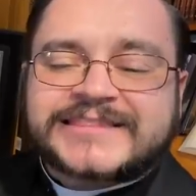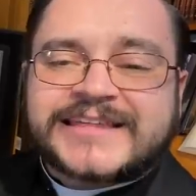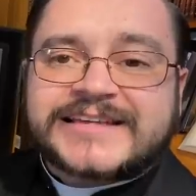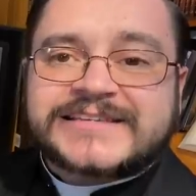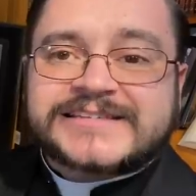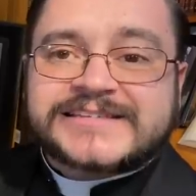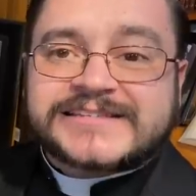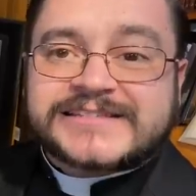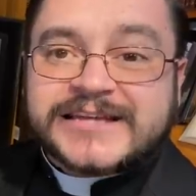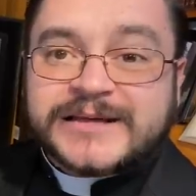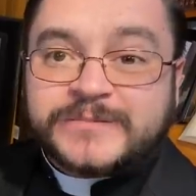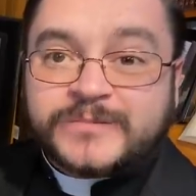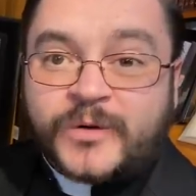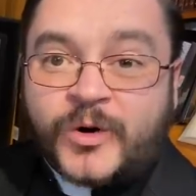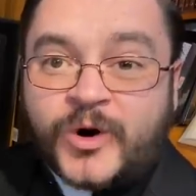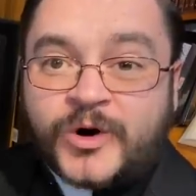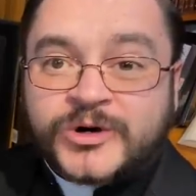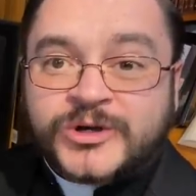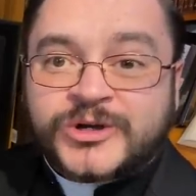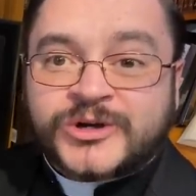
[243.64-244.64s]

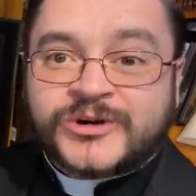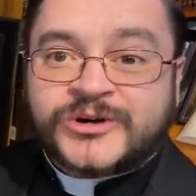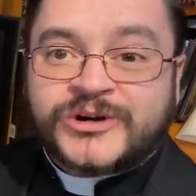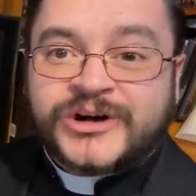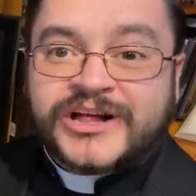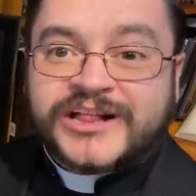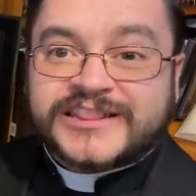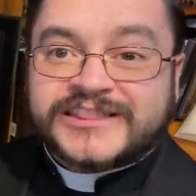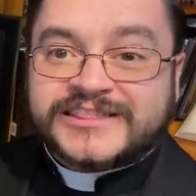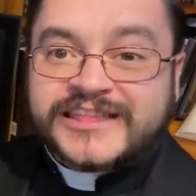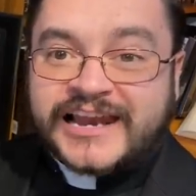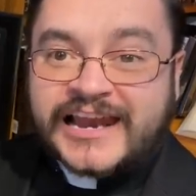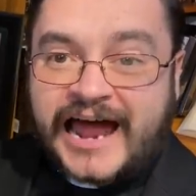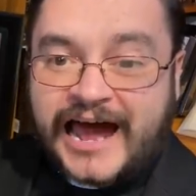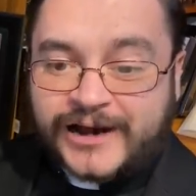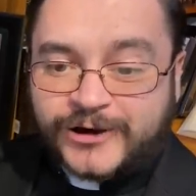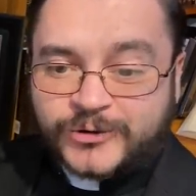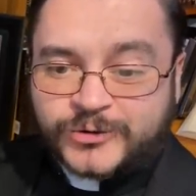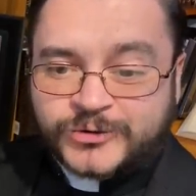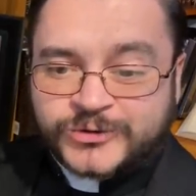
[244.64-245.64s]
testimonio de la
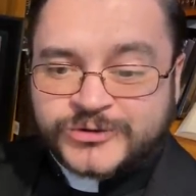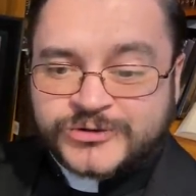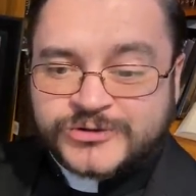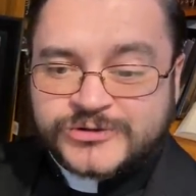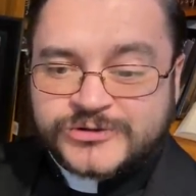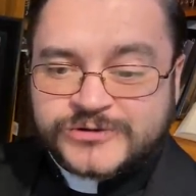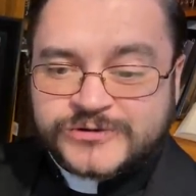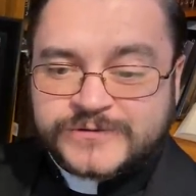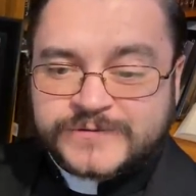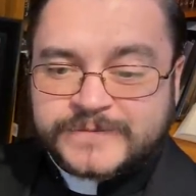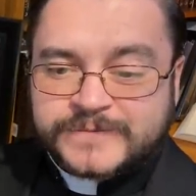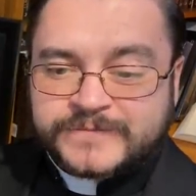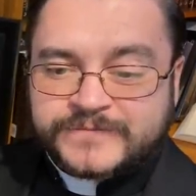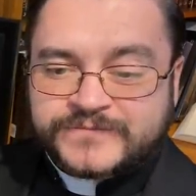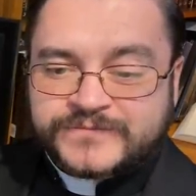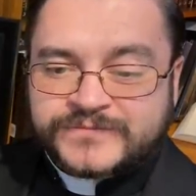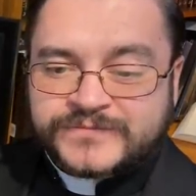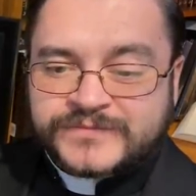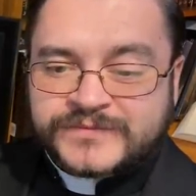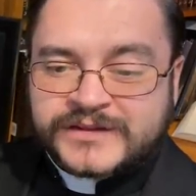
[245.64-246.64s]
luz.
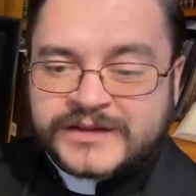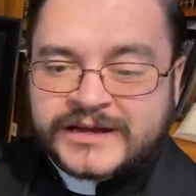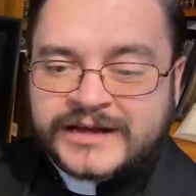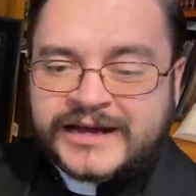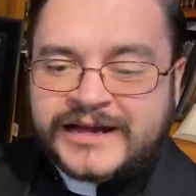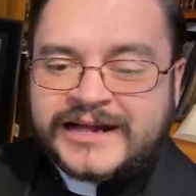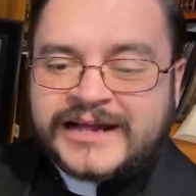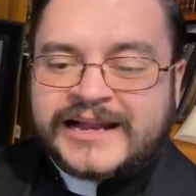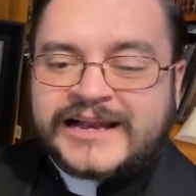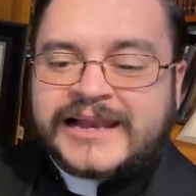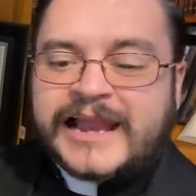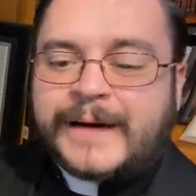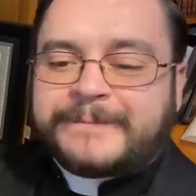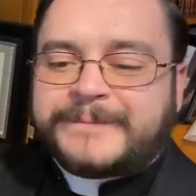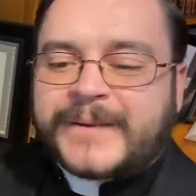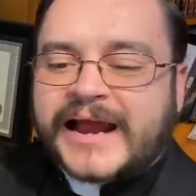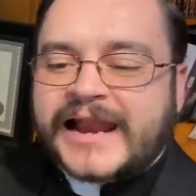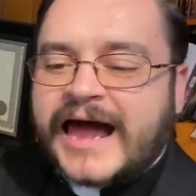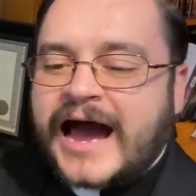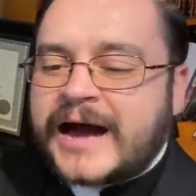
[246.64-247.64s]
La
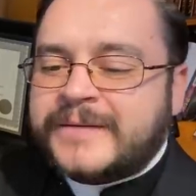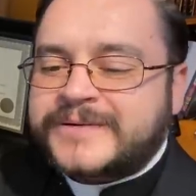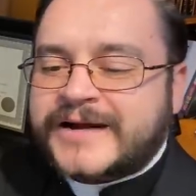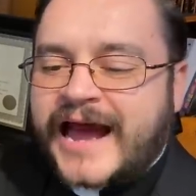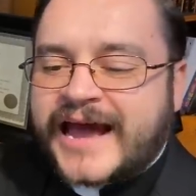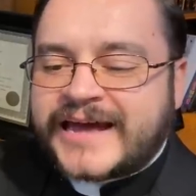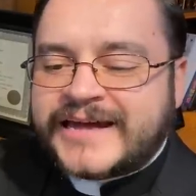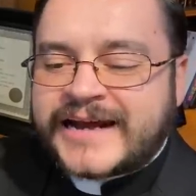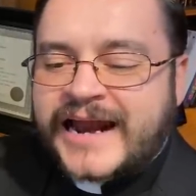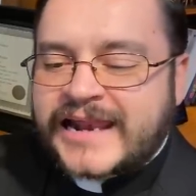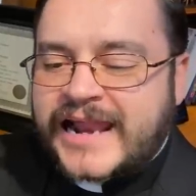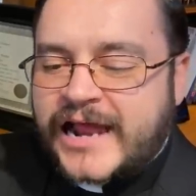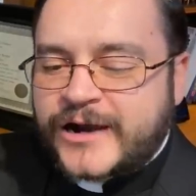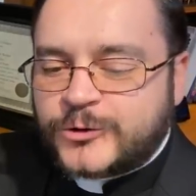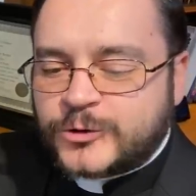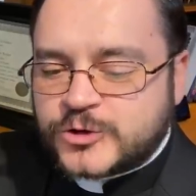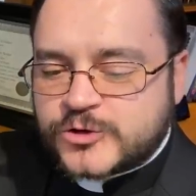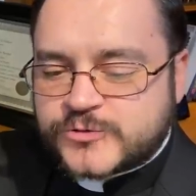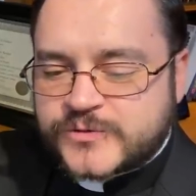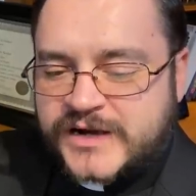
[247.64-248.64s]
palabra era la
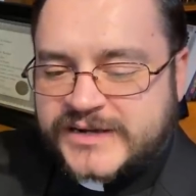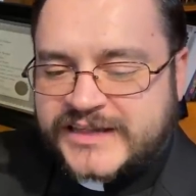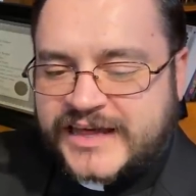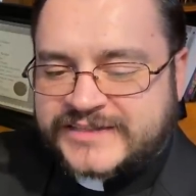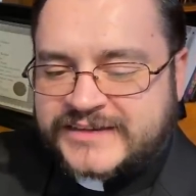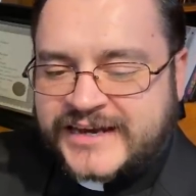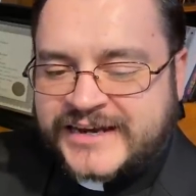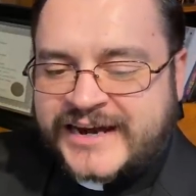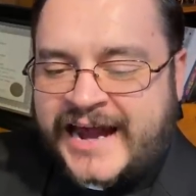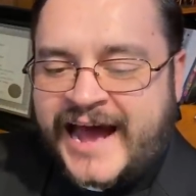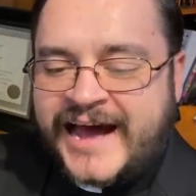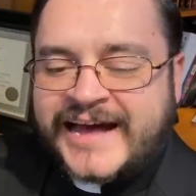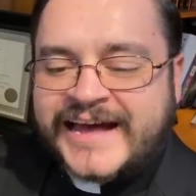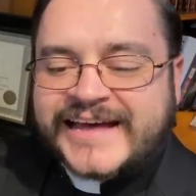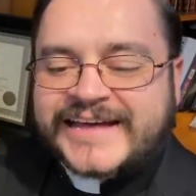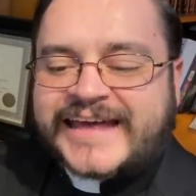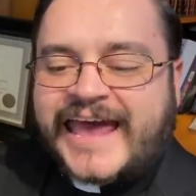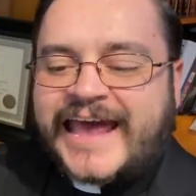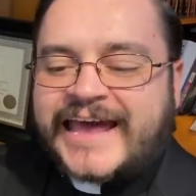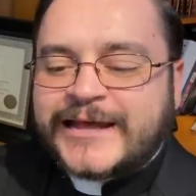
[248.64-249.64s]
luz verdadera
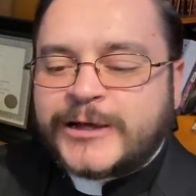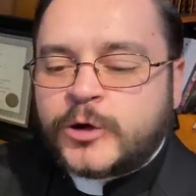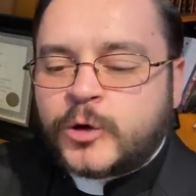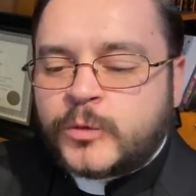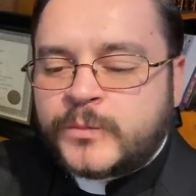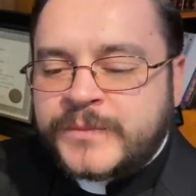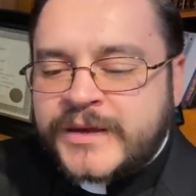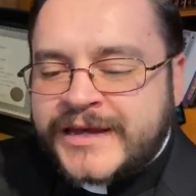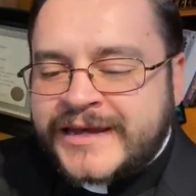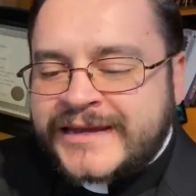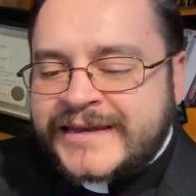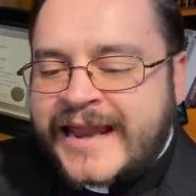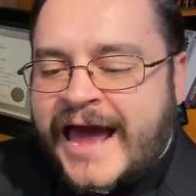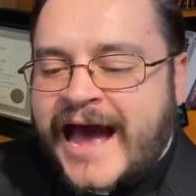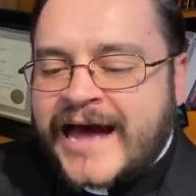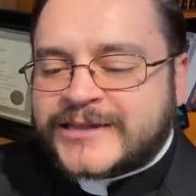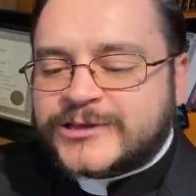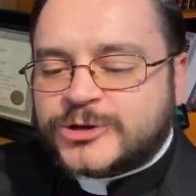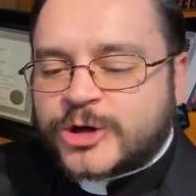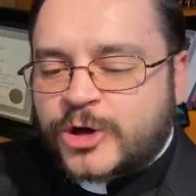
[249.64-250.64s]
que
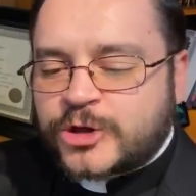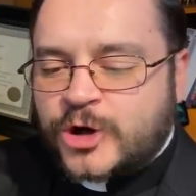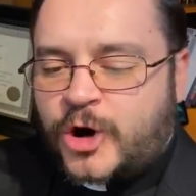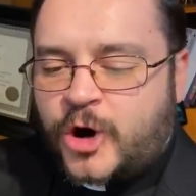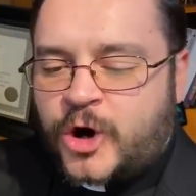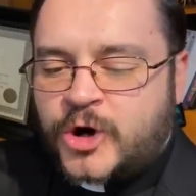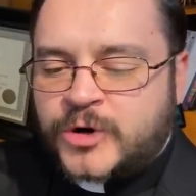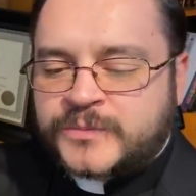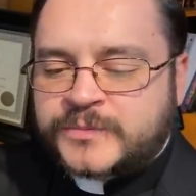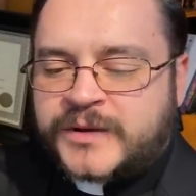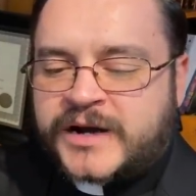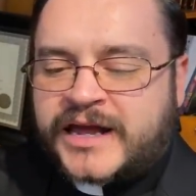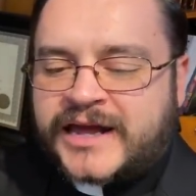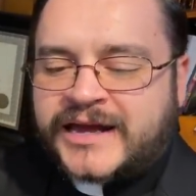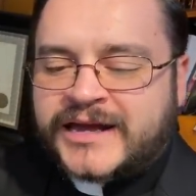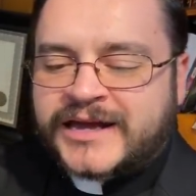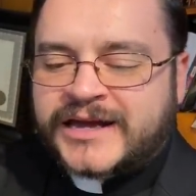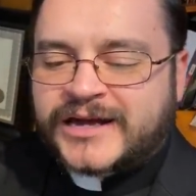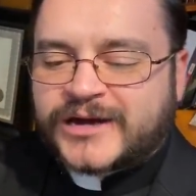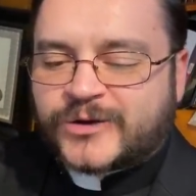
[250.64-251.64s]
ilumina a todo
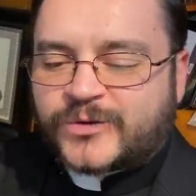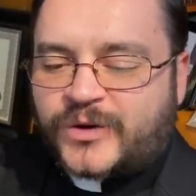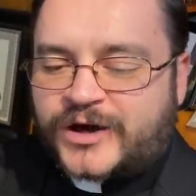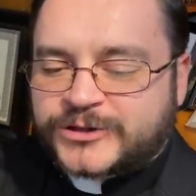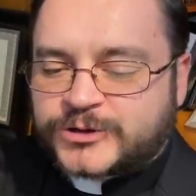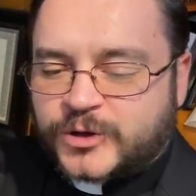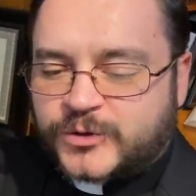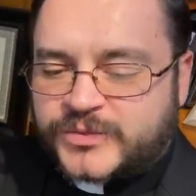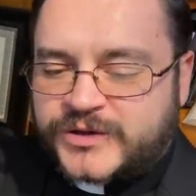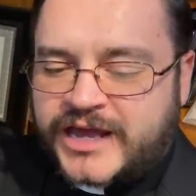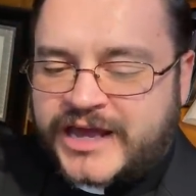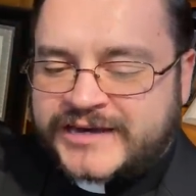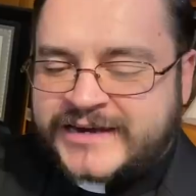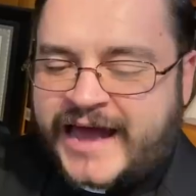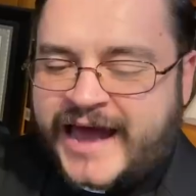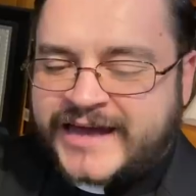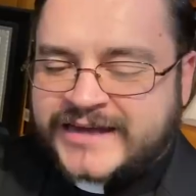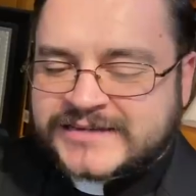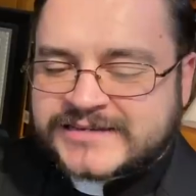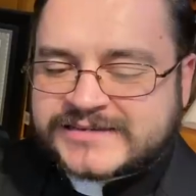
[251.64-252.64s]
hombre cuando viene
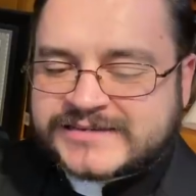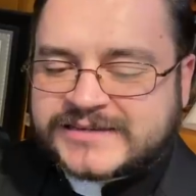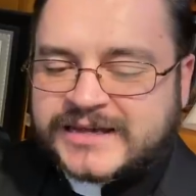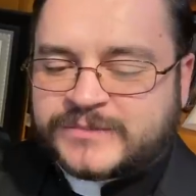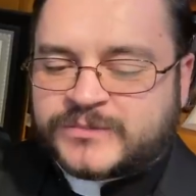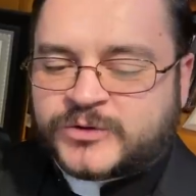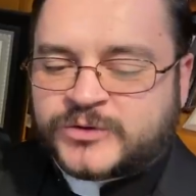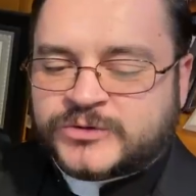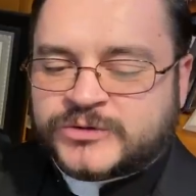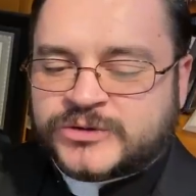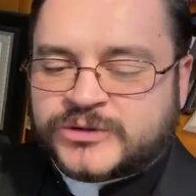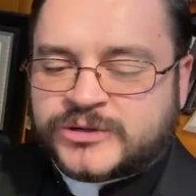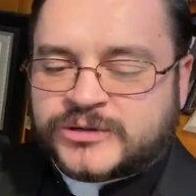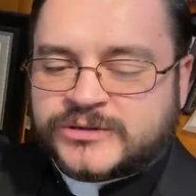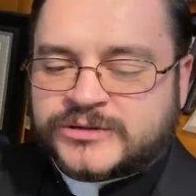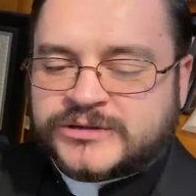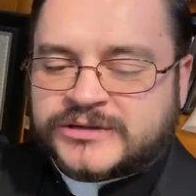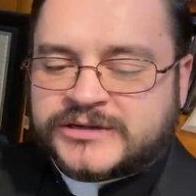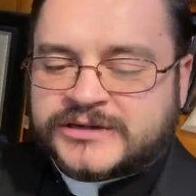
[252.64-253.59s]
a este mundo.